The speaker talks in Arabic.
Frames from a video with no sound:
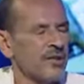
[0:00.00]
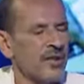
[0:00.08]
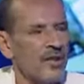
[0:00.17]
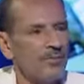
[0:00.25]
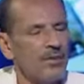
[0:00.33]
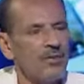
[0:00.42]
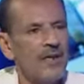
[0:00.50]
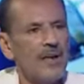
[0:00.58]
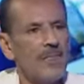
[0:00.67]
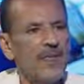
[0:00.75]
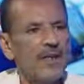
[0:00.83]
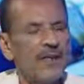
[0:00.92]

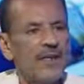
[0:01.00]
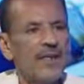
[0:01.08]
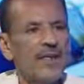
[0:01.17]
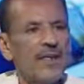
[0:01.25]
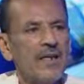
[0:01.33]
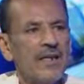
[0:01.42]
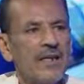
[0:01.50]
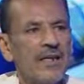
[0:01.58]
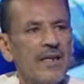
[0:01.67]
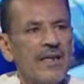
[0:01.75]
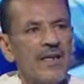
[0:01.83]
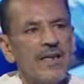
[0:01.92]
الشعبويه هي
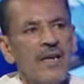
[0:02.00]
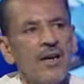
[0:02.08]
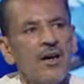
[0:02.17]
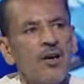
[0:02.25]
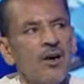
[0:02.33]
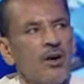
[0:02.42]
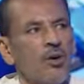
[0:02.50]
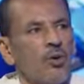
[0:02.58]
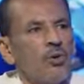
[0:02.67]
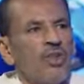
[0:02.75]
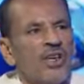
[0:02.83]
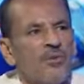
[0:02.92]
هي هي
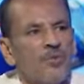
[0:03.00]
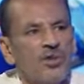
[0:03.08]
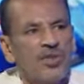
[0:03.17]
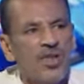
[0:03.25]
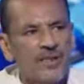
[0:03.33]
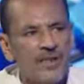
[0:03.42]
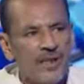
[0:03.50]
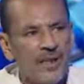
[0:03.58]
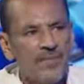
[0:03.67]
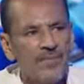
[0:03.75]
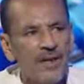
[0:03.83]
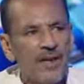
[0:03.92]
قدره
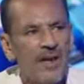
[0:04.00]
مجدده